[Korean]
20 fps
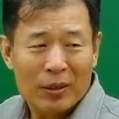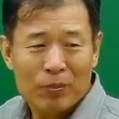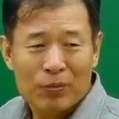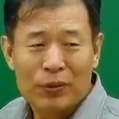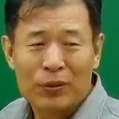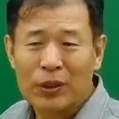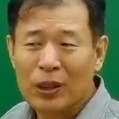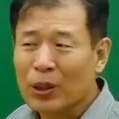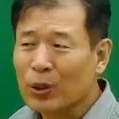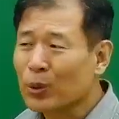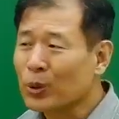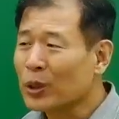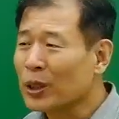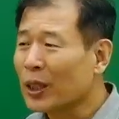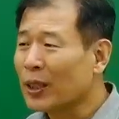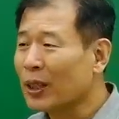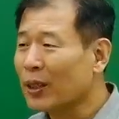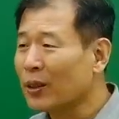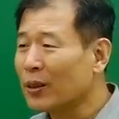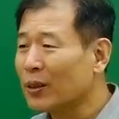붙는 게
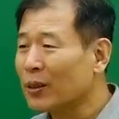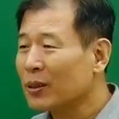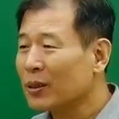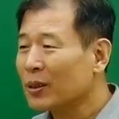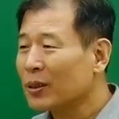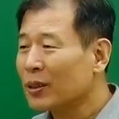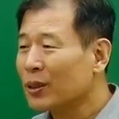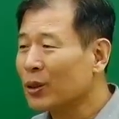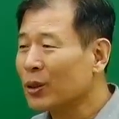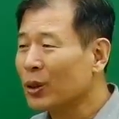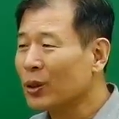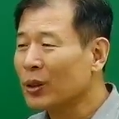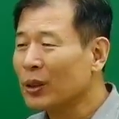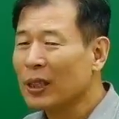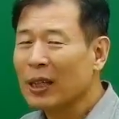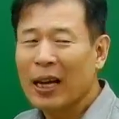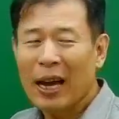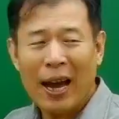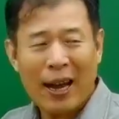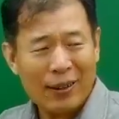좋잖아요. 그렇죠?
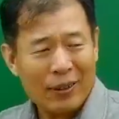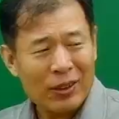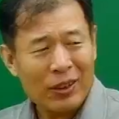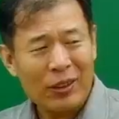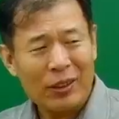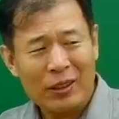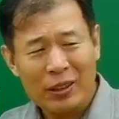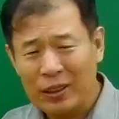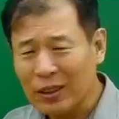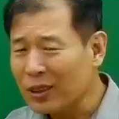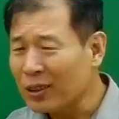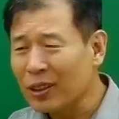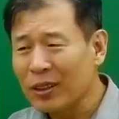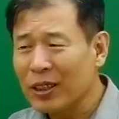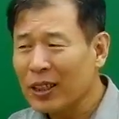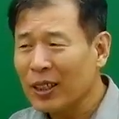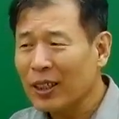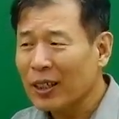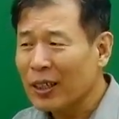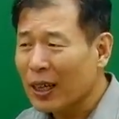학력 이런
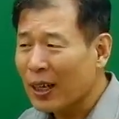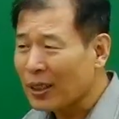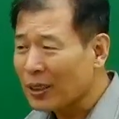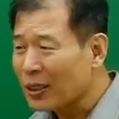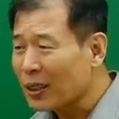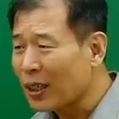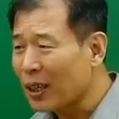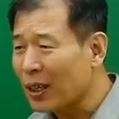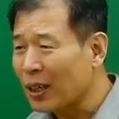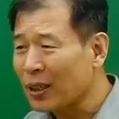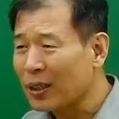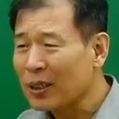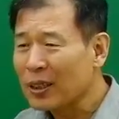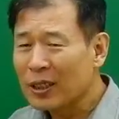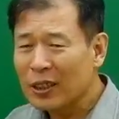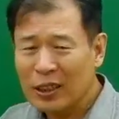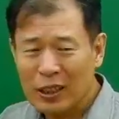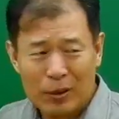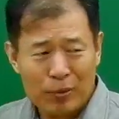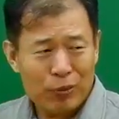얘기가 아니라
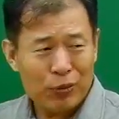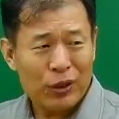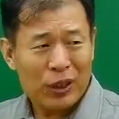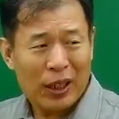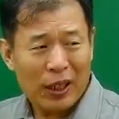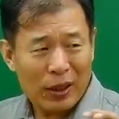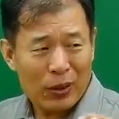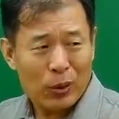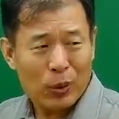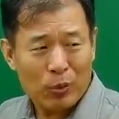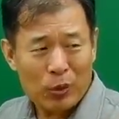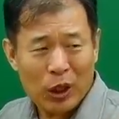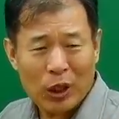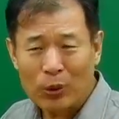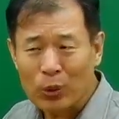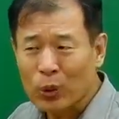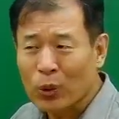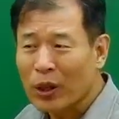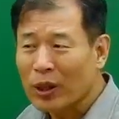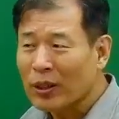그 분야에 좀
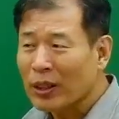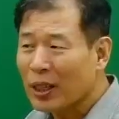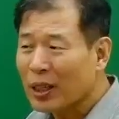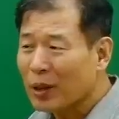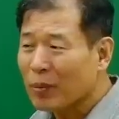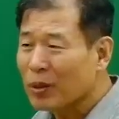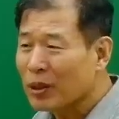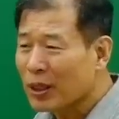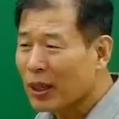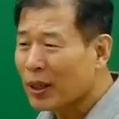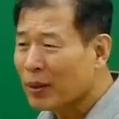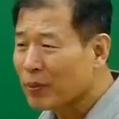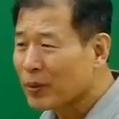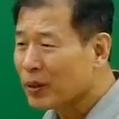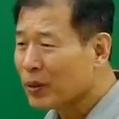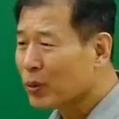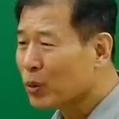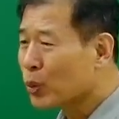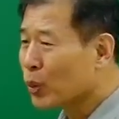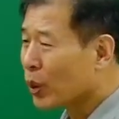정통한 사람이
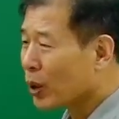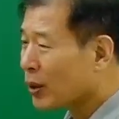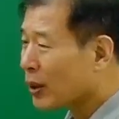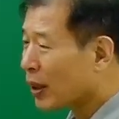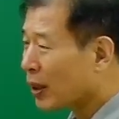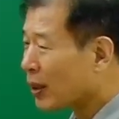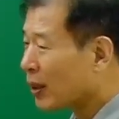하면 좋겠다